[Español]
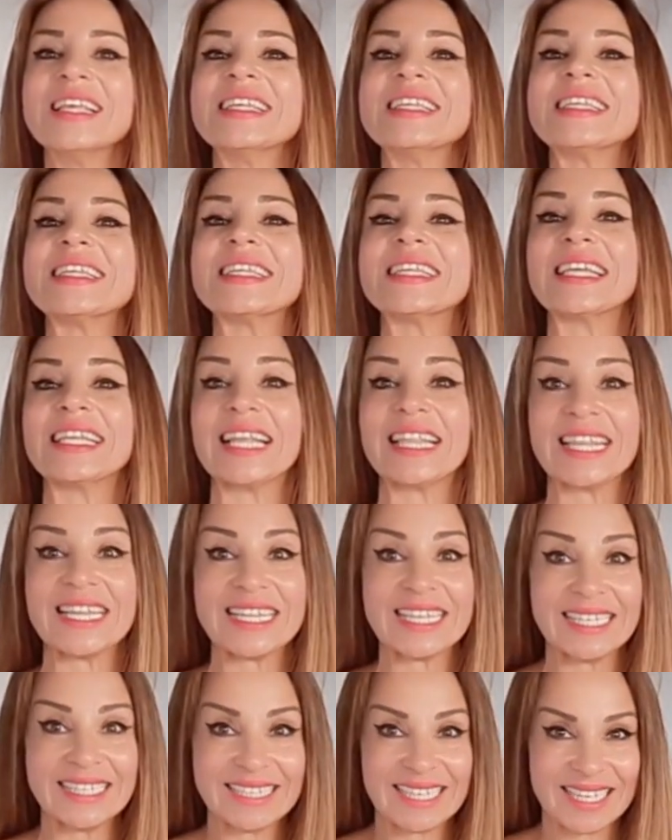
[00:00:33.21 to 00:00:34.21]
Si
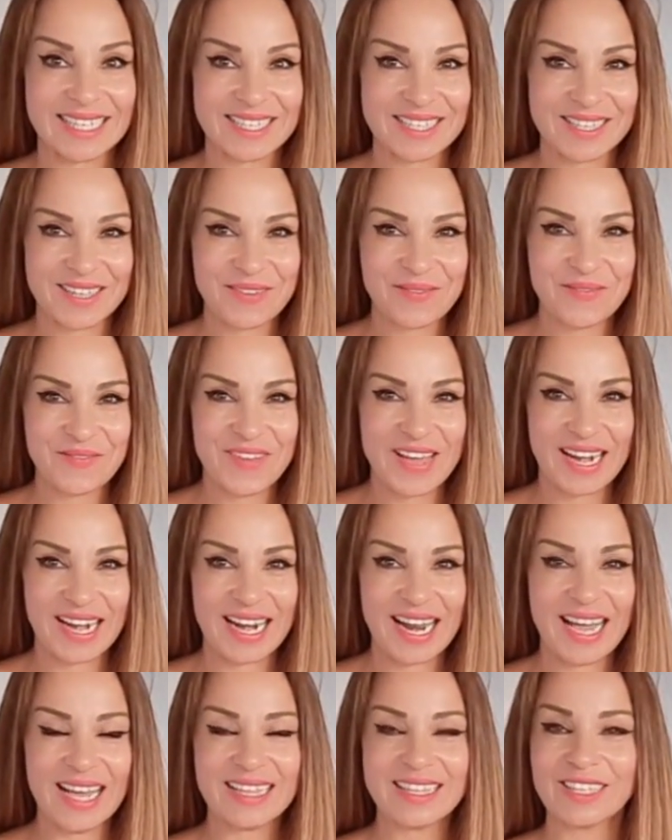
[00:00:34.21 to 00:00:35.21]
necesitas
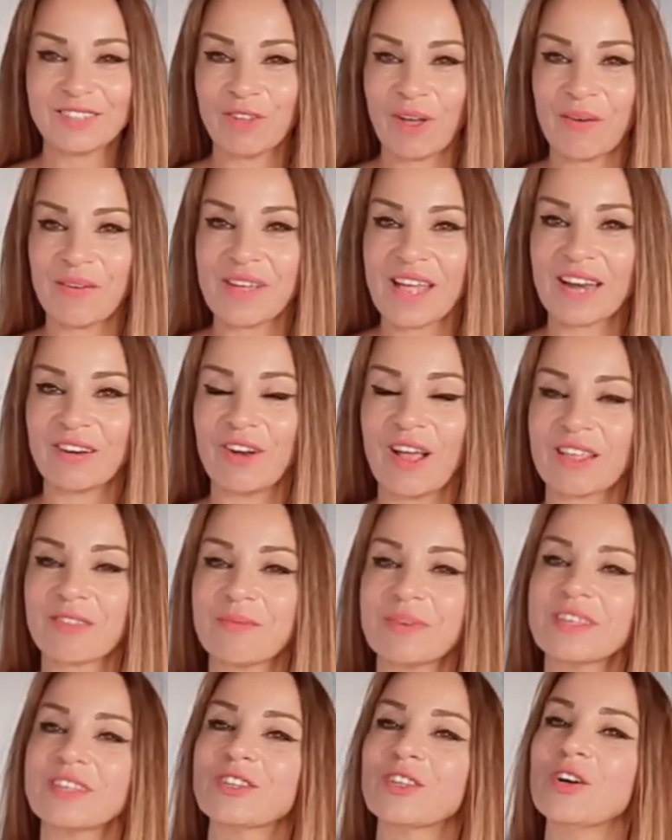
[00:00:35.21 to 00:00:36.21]
verla, si todavía no la has
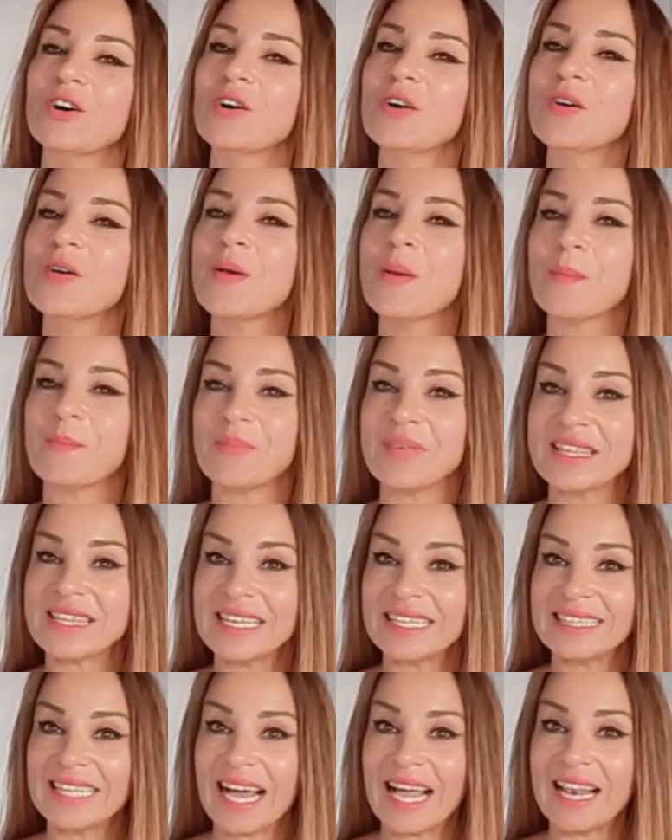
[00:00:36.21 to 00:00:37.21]
visto,
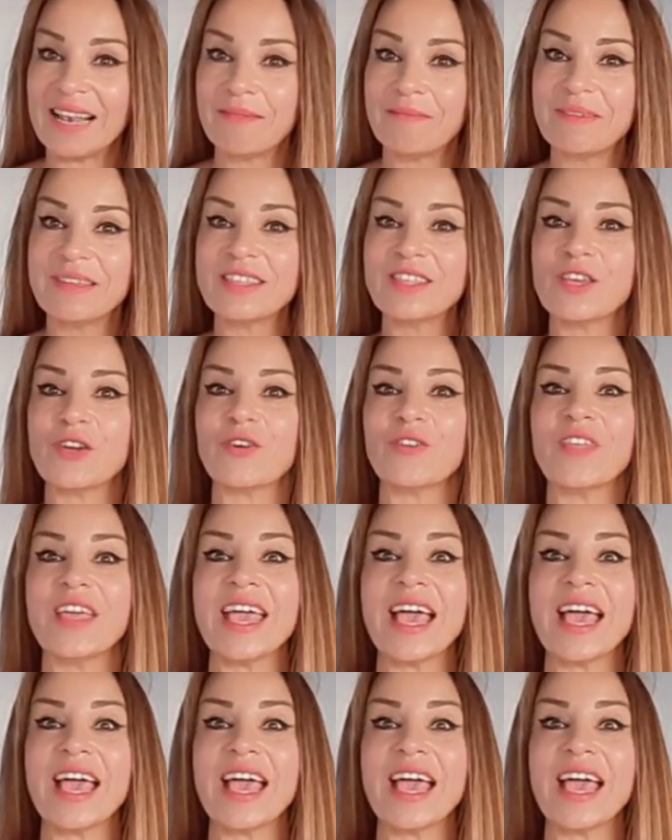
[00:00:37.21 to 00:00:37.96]
visita el vídeo de